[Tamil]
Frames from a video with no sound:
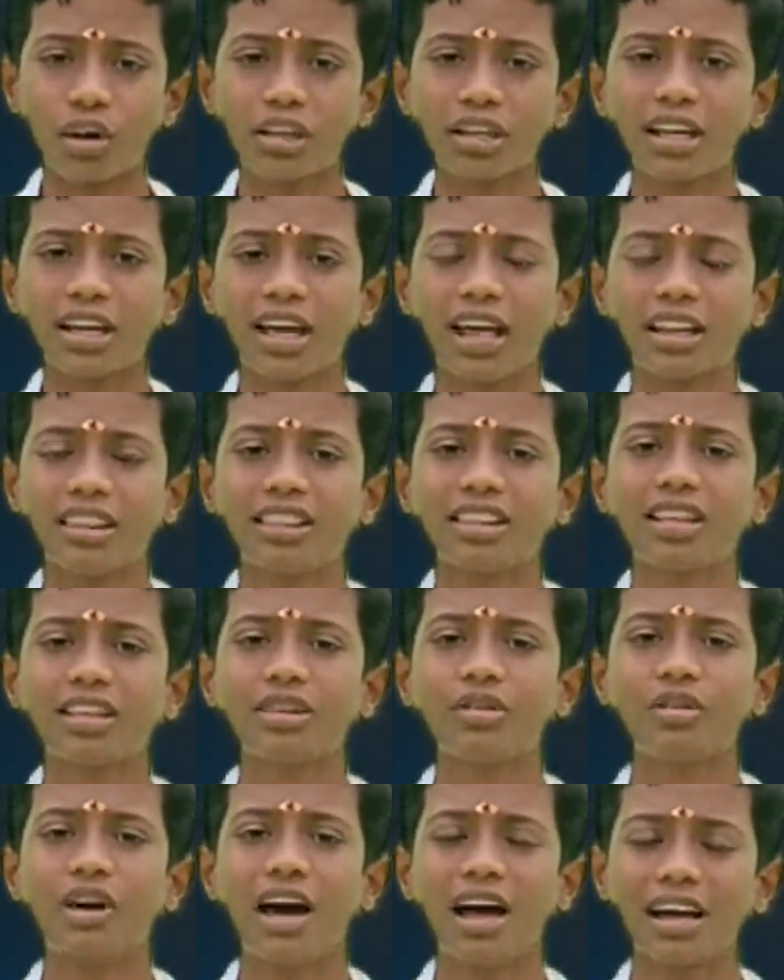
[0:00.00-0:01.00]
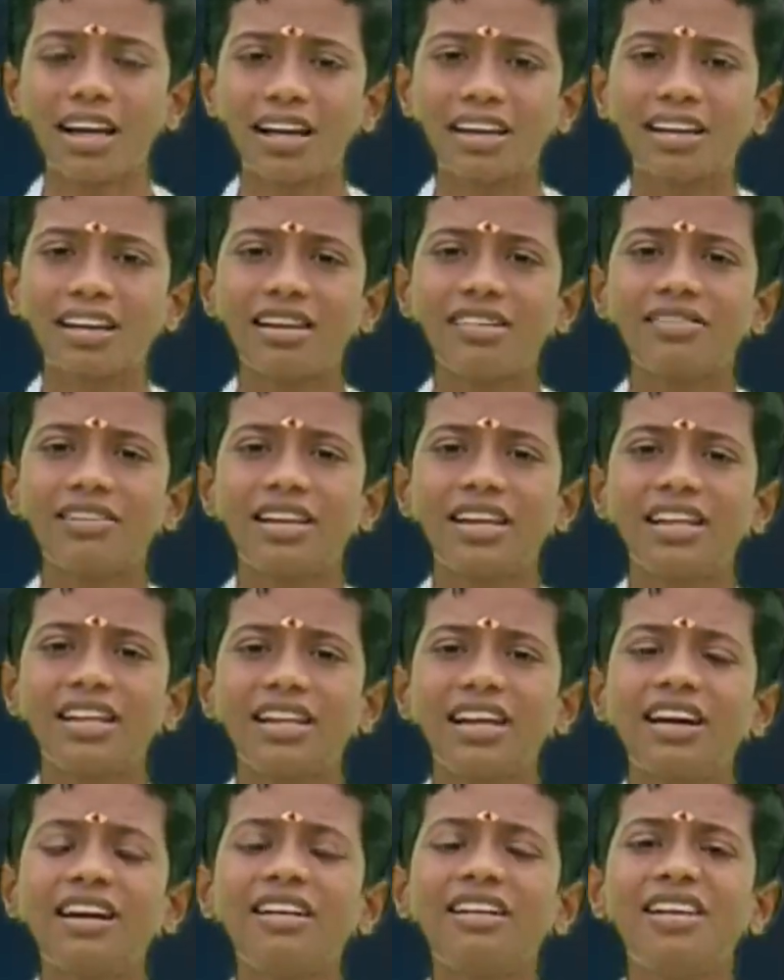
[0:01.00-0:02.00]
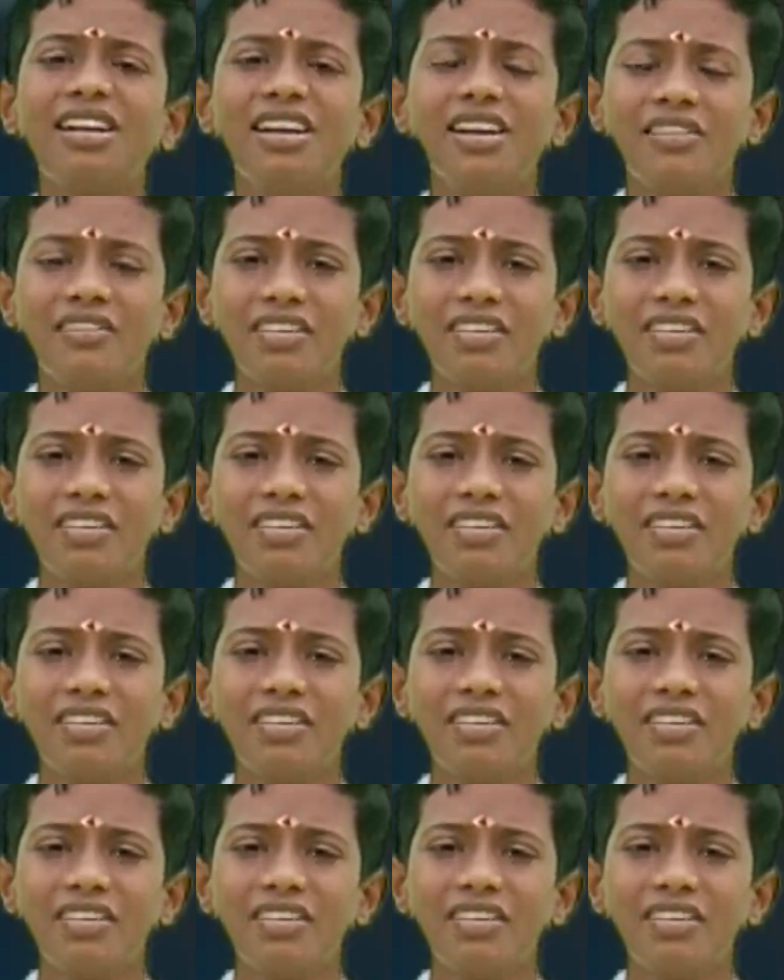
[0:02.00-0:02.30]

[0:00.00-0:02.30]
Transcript: ஓட்டை அந்த துவாரங்கள் வழியாக